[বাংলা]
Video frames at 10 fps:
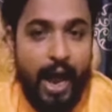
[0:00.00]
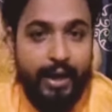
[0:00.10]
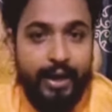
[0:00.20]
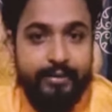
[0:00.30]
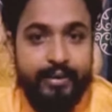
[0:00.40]

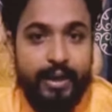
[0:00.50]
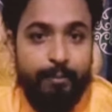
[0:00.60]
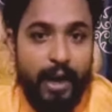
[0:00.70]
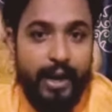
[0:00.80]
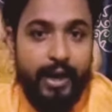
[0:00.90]
আগের দিনে
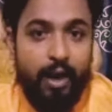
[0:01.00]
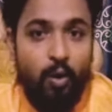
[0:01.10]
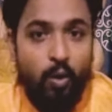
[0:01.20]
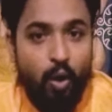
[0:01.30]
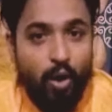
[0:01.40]
মায়েরা
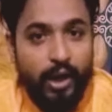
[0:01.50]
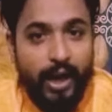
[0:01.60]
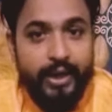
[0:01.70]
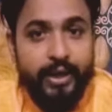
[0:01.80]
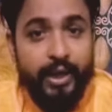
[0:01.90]

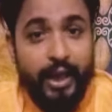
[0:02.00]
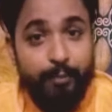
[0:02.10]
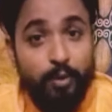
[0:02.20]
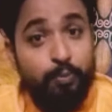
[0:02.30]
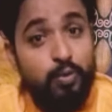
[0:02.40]
অর্গানিক
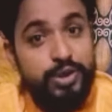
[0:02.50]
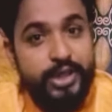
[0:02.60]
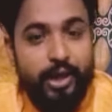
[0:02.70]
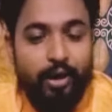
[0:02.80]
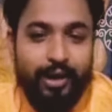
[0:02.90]
এবং
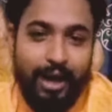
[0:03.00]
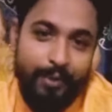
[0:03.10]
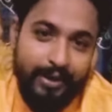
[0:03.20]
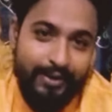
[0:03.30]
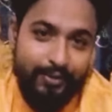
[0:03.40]
পুষ্টিকর
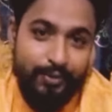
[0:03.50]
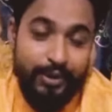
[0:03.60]
খাবার খেত